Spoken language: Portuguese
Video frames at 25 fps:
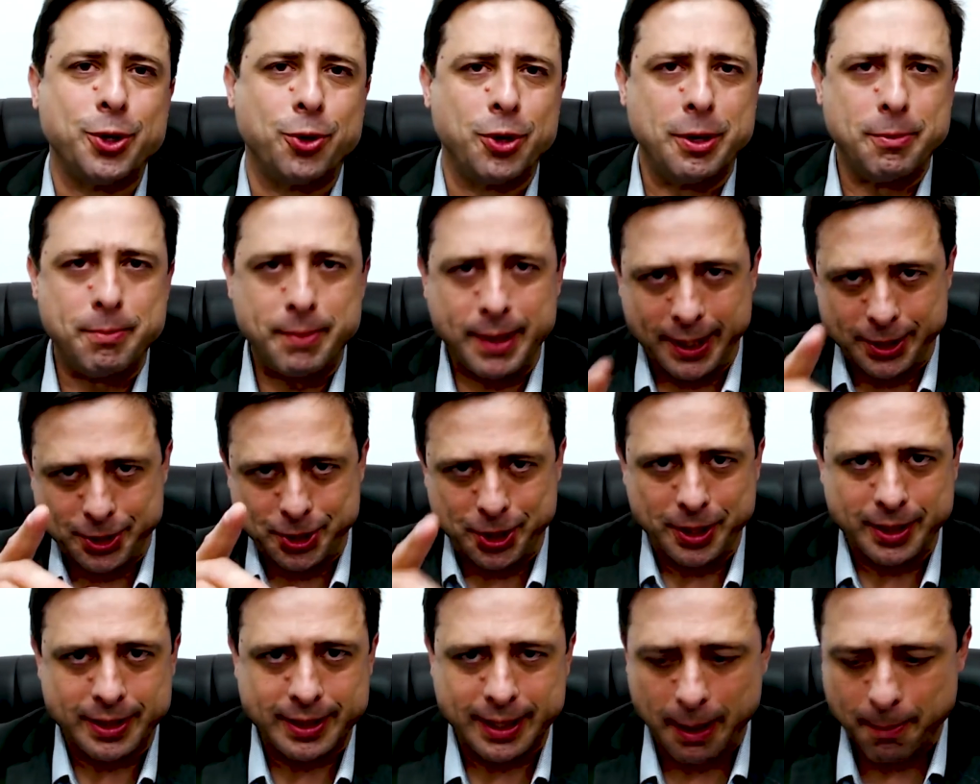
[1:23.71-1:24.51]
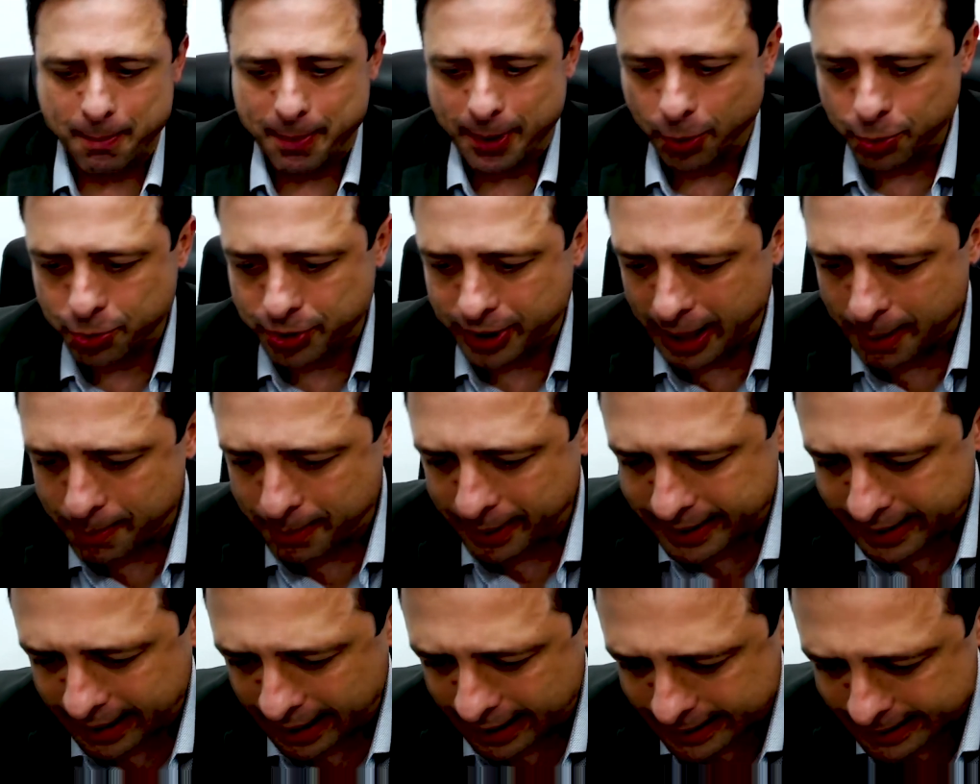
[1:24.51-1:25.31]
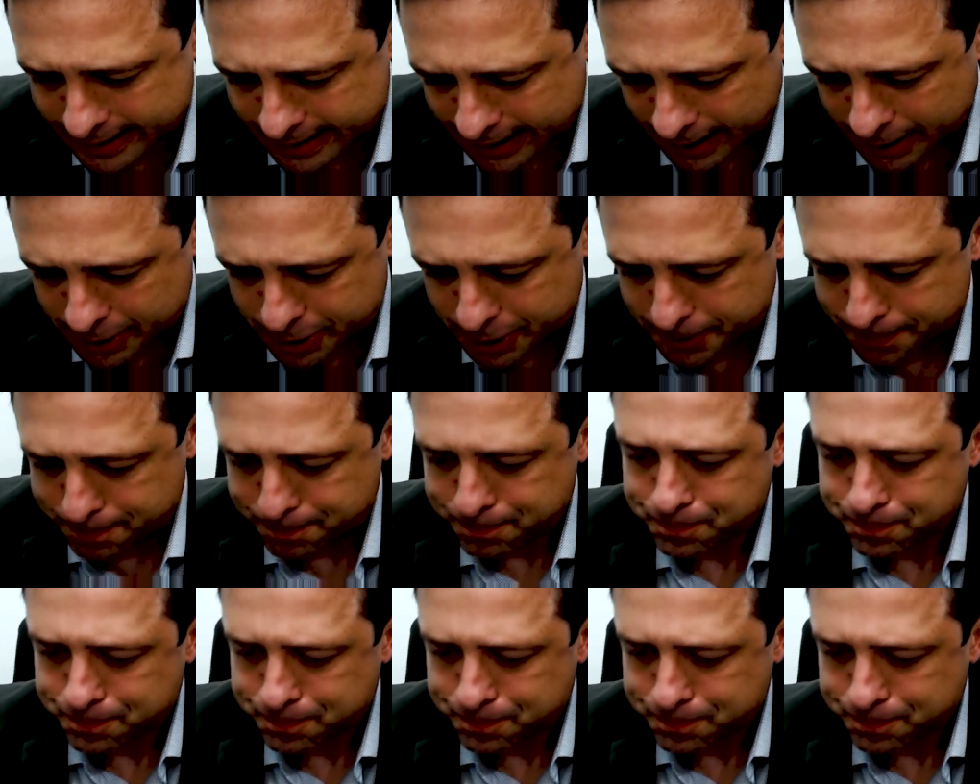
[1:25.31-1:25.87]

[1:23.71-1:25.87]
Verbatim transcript: limite, também é um tema interessante.